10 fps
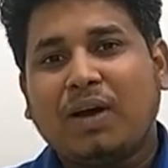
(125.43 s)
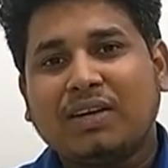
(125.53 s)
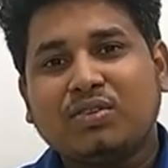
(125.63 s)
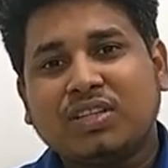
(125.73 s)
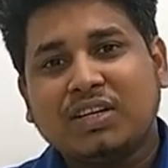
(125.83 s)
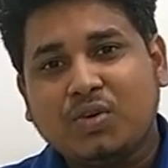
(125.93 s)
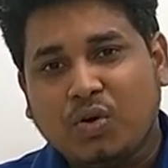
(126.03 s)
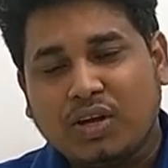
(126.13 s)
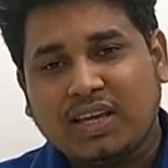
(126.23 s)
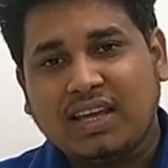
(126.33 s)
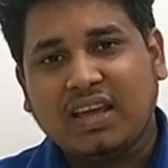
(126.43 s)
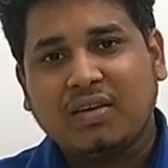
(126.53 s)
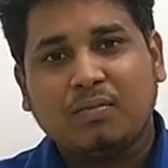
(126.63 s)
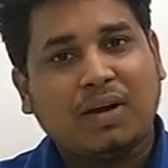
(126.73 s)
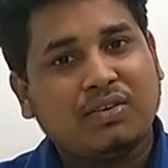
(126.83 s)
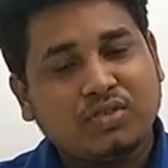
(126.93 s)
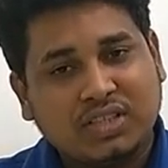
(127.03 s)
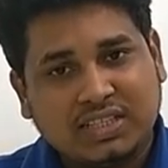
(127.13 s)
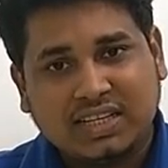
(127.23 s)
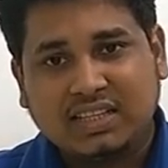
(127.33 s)
মানুষকে ঠকিয়ে
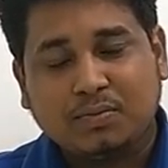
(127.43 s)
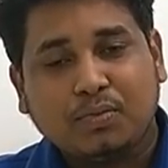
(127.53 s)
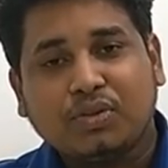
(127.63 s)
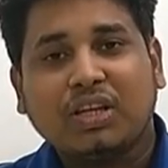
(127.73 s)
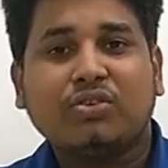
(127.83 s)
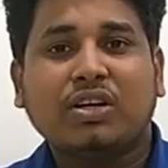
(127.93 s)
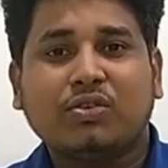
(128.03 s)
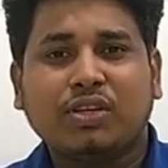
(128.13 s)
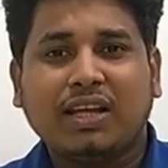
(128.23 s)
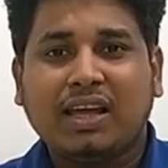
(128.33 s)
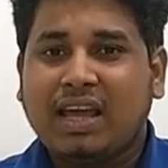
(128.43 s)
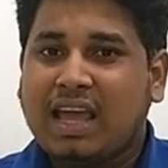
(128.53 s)
মানুষের সাথে প্রতারণা করে